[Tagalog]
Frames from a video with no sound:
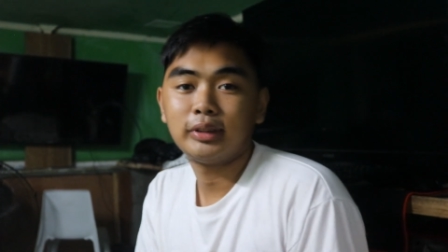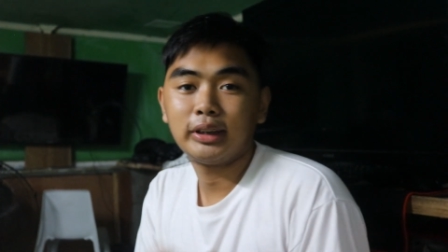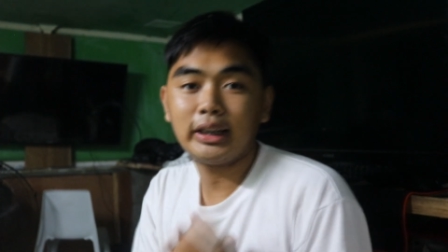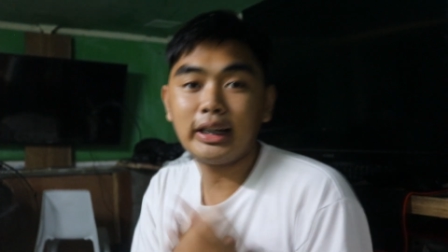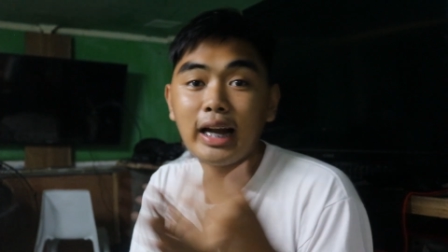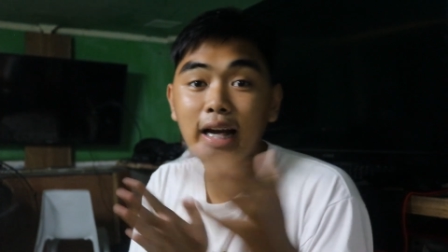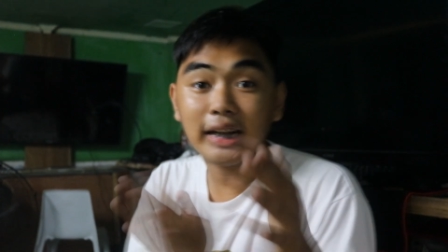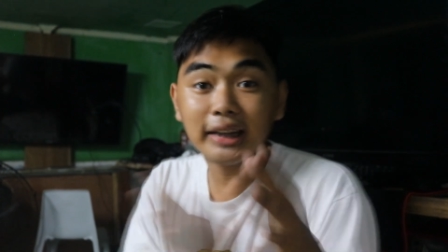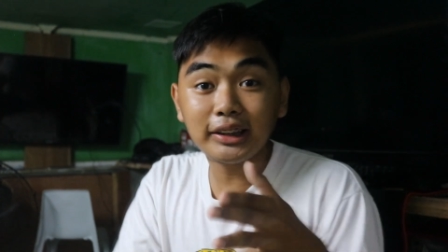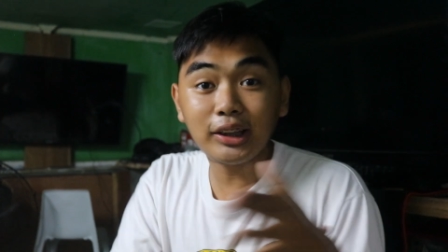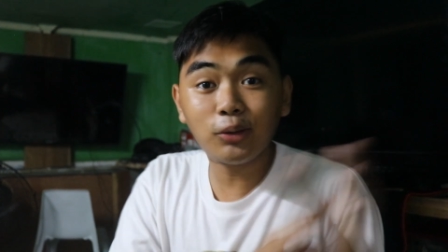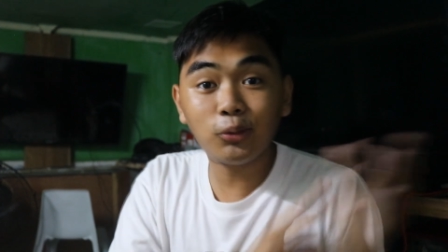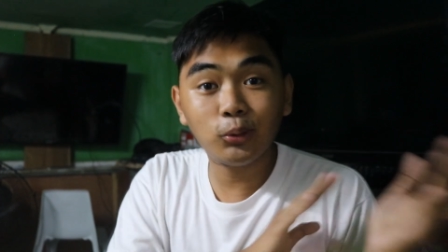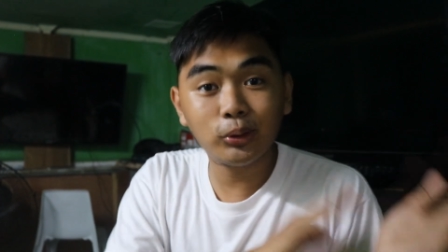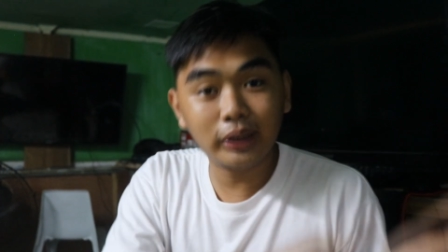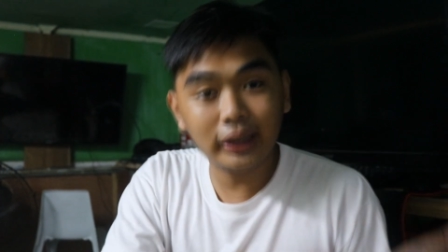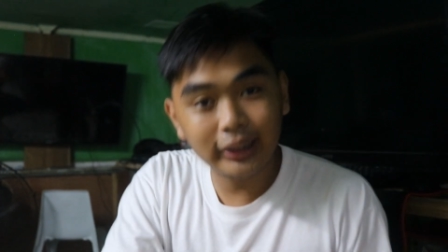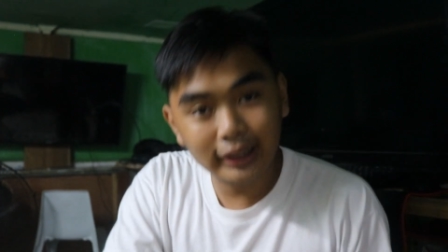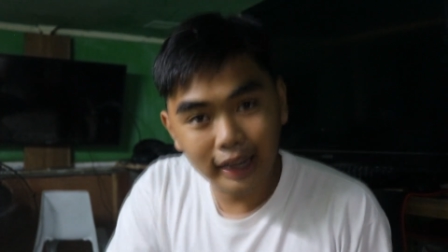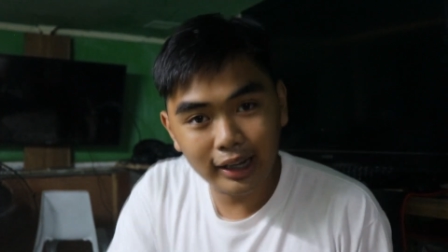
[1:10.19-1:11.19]

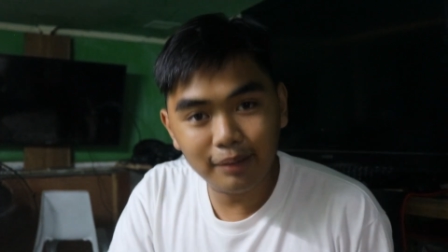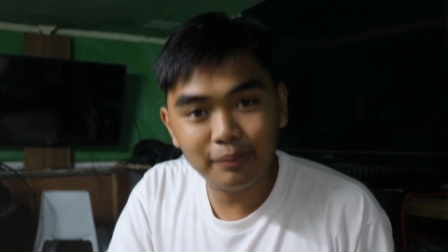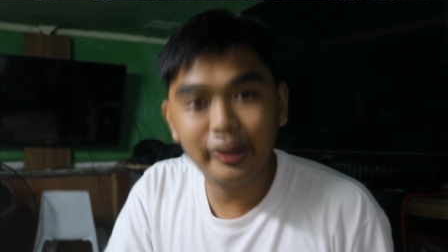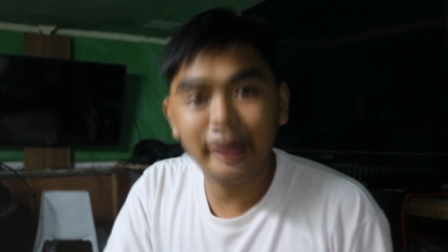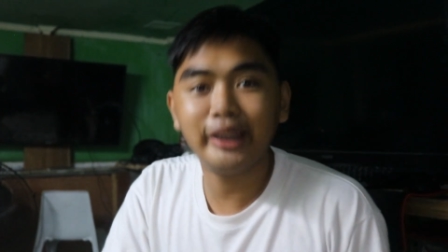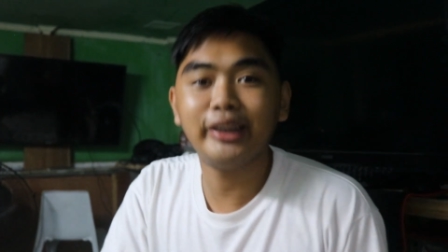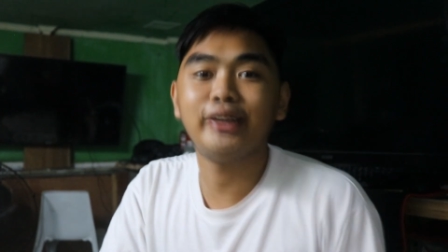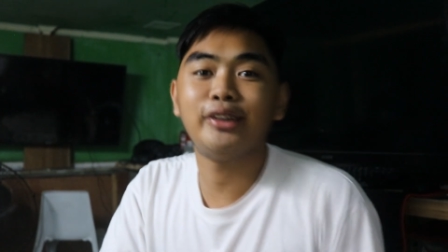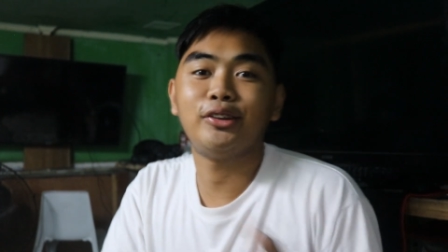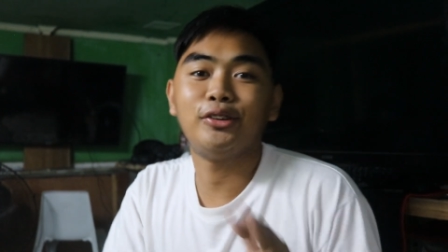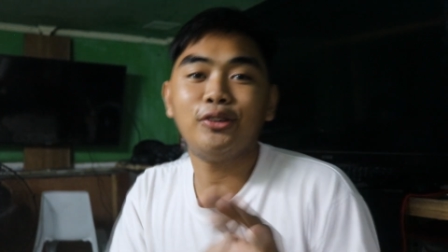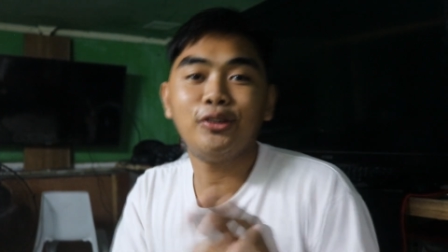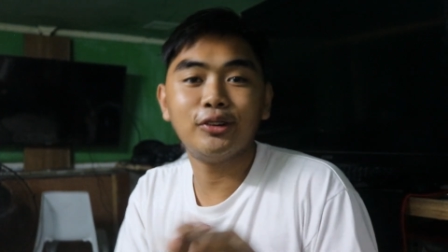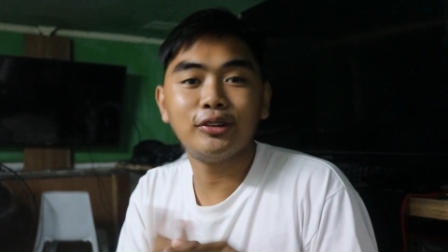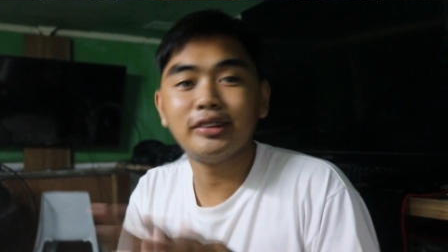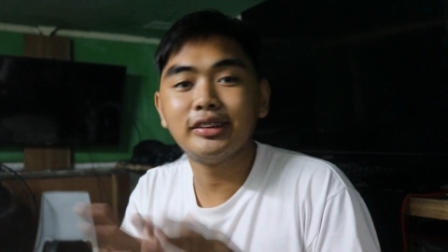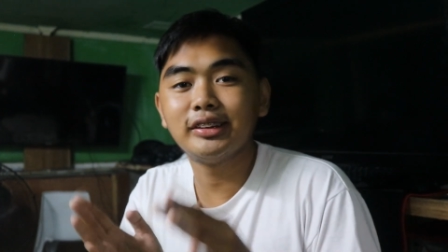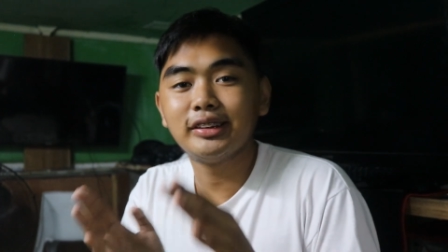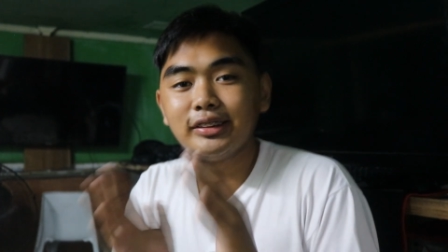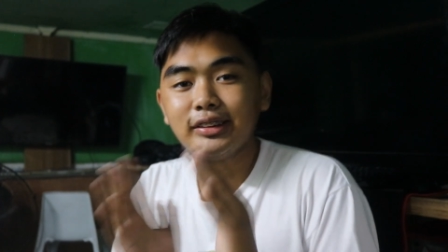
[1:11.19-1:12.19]
kinakatakutan namin
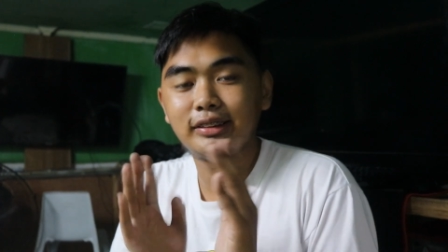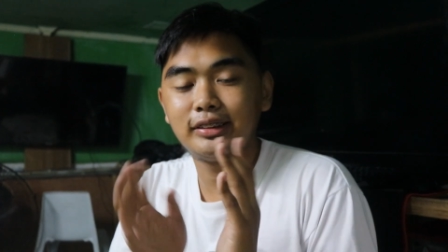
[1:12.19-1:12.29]
yun